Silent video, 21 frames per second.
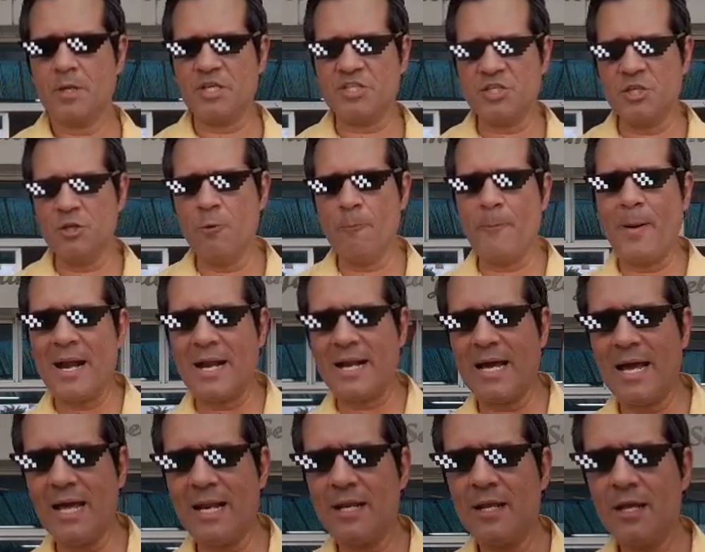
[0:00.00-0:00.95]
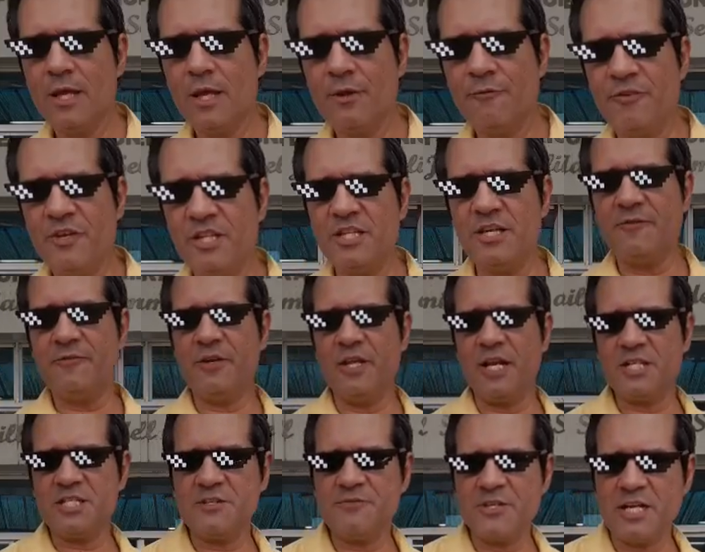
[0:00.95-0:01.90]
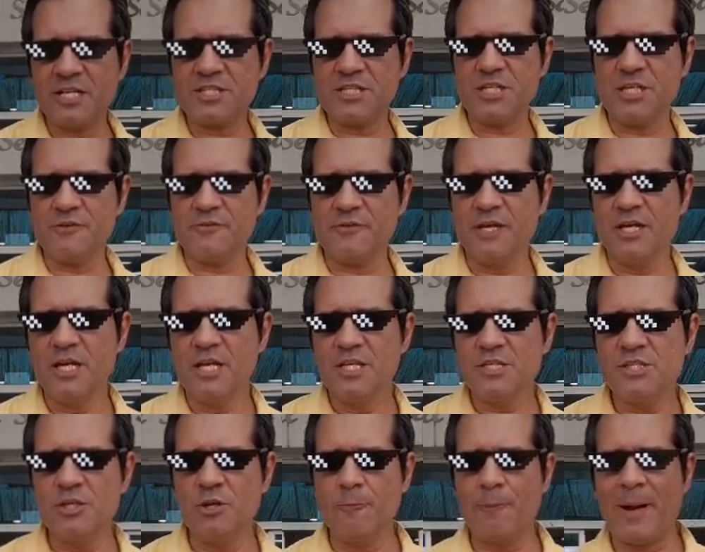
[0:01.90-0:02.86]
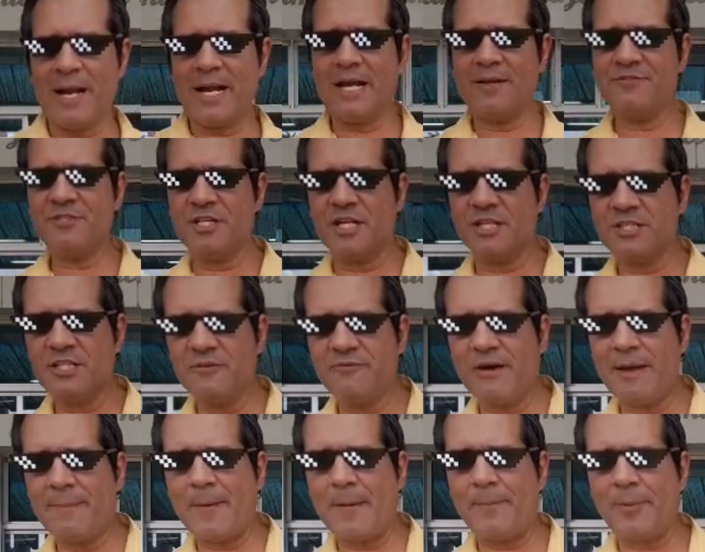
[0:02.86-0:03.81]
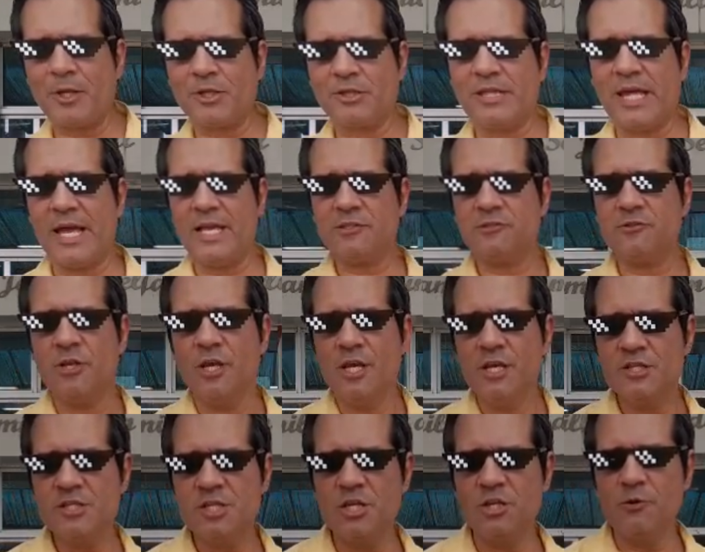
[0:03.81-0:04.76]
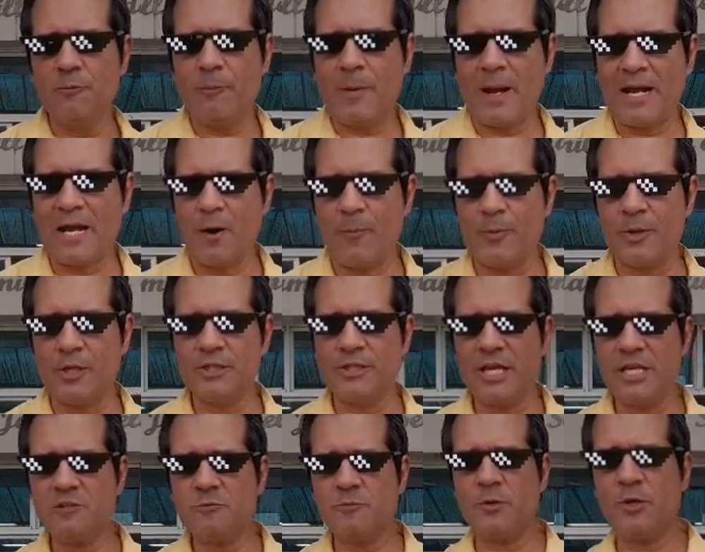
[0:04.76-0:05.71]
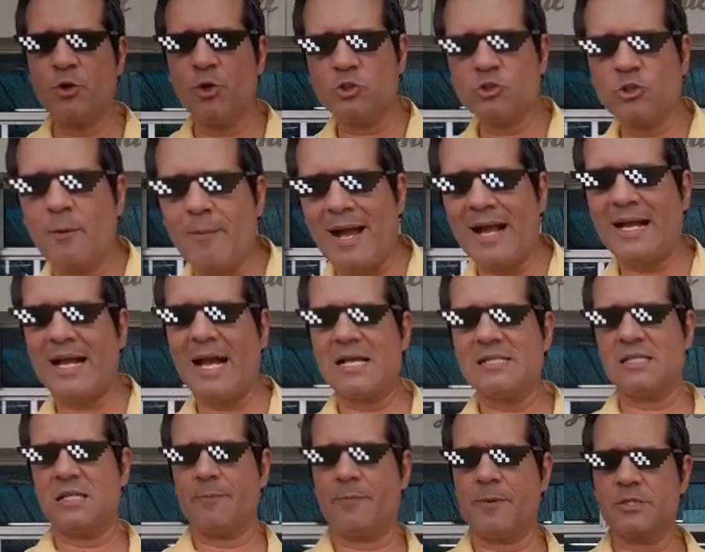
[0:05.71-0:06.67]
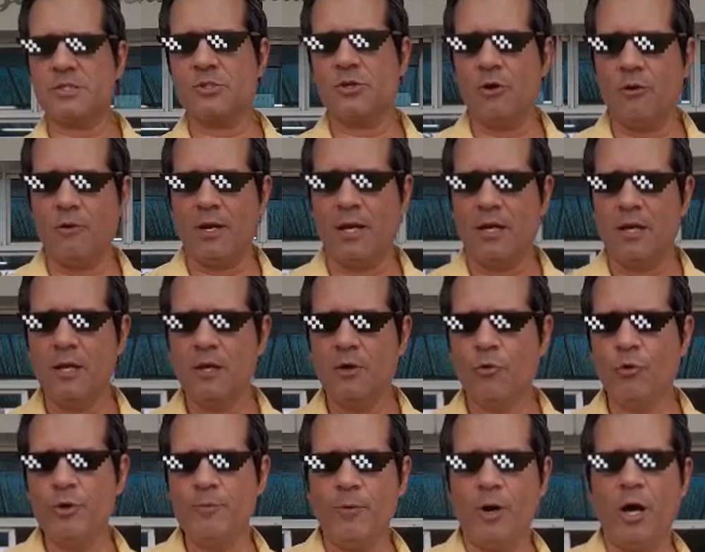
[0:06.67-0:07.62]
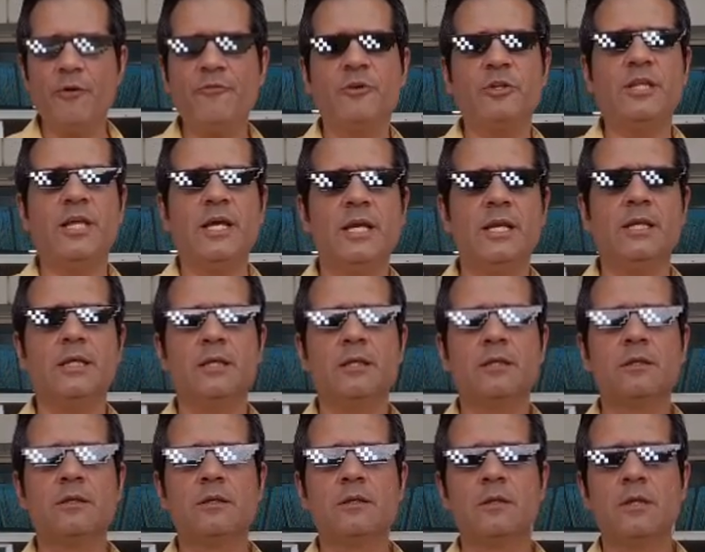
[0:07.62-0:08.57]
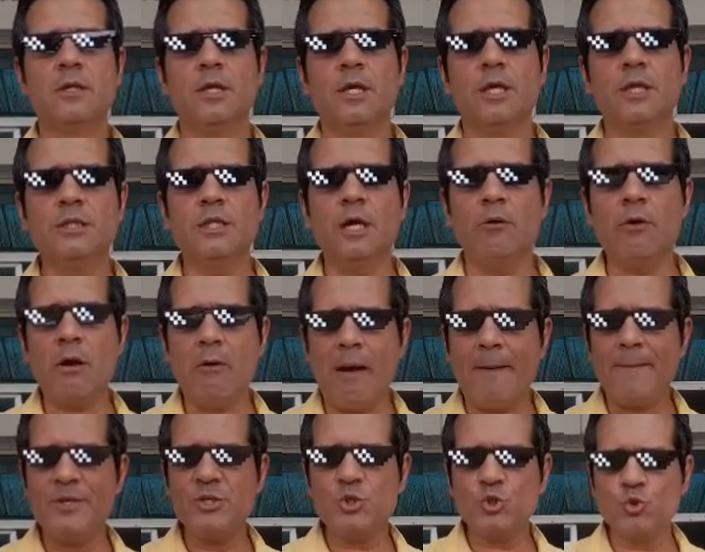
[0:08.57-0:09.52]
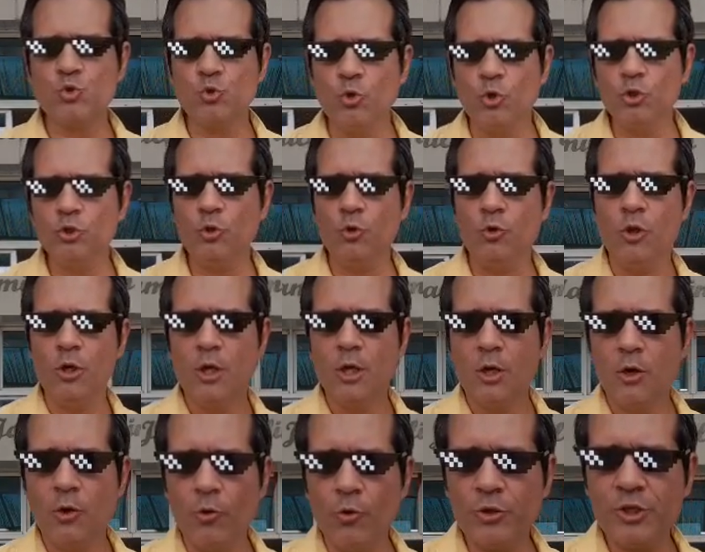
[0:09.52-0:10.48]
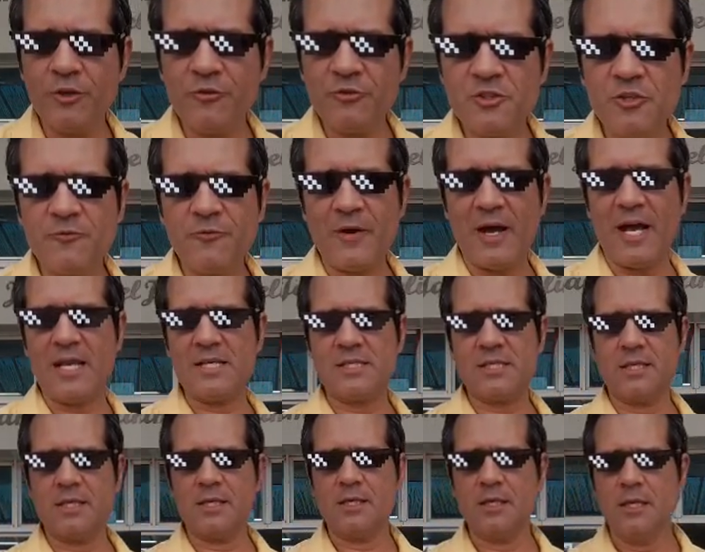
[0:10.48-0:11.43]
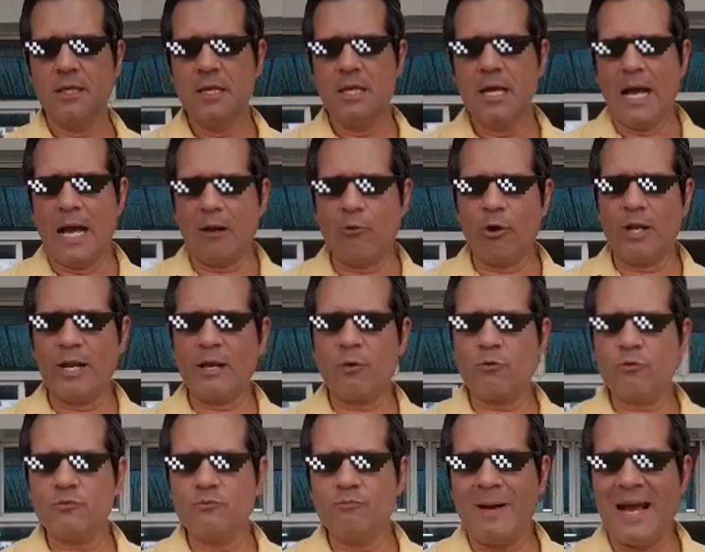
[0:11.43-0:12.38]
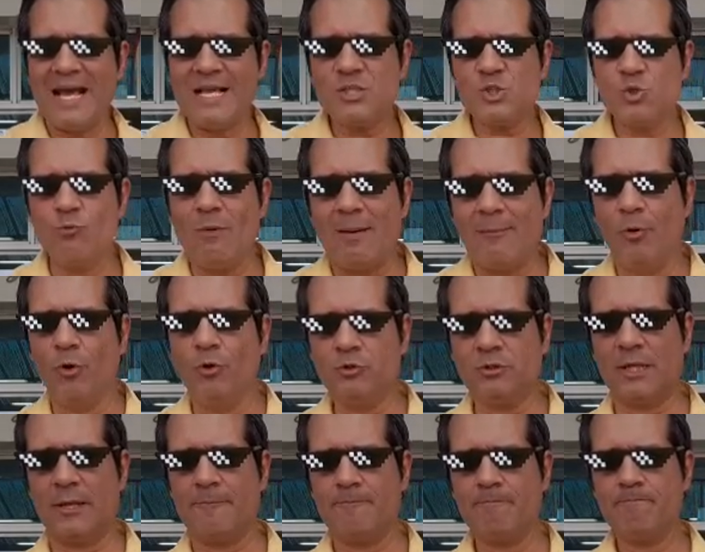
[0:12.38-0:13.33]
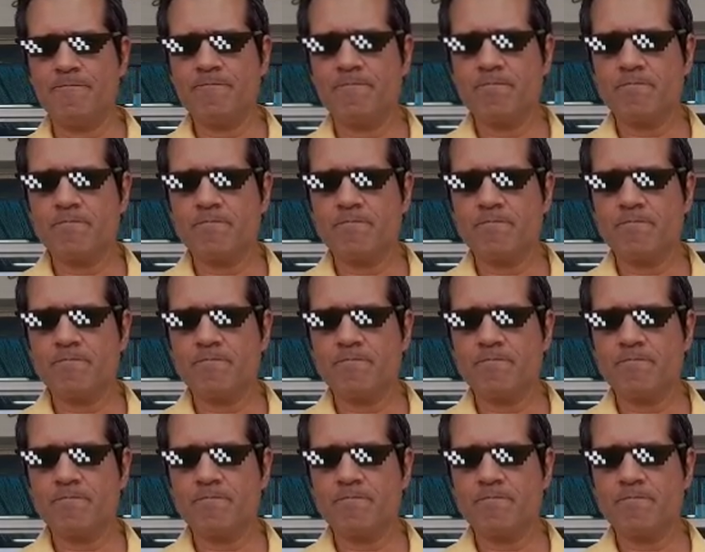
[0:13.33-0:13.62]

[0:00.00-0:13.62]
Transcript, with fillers: Que se não pagar, vida, vira dívida ativa. Se não pagar a dívida ativa, vai para protesto. Se não pagar o protesto, perigoso tomar a casa da pessoa, o imóvel dele. Então é um absurdo o que se fazem. Agora, mais uma multa.